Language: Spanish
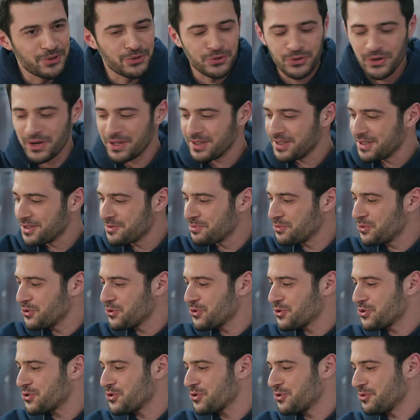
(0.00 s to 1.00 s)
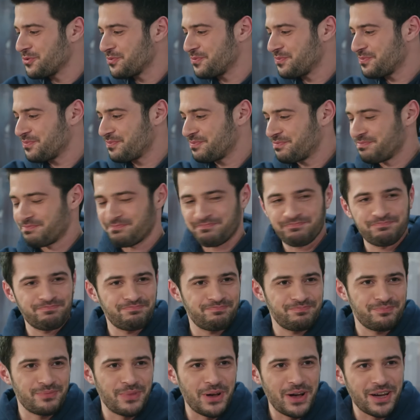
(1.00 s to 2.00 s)
Esa es la magia
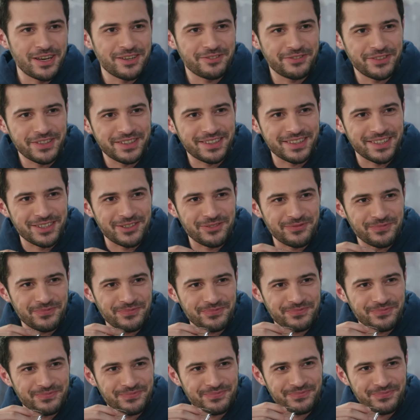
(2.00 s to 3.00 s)
de los sueños.